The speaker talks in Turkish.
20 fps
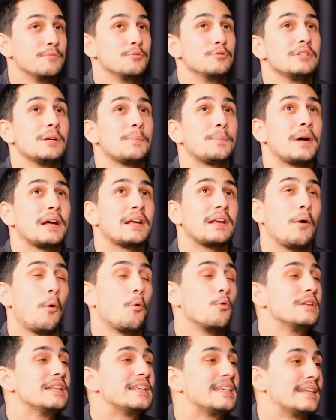bunu yaparken
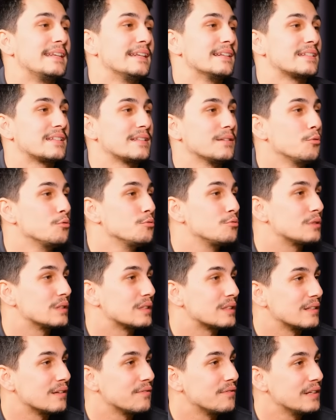12 yaşında, 13
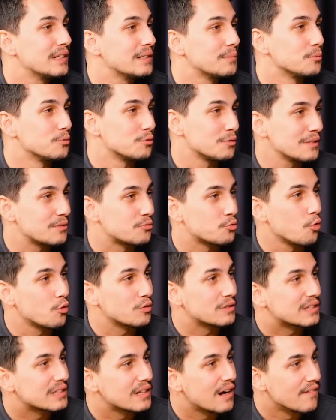yaşında falan düşse
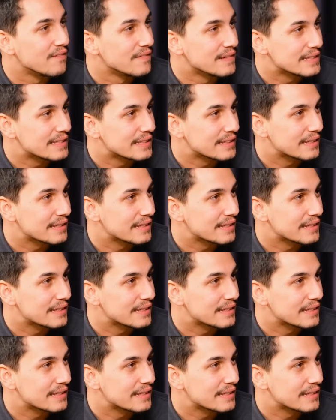çok travmatik.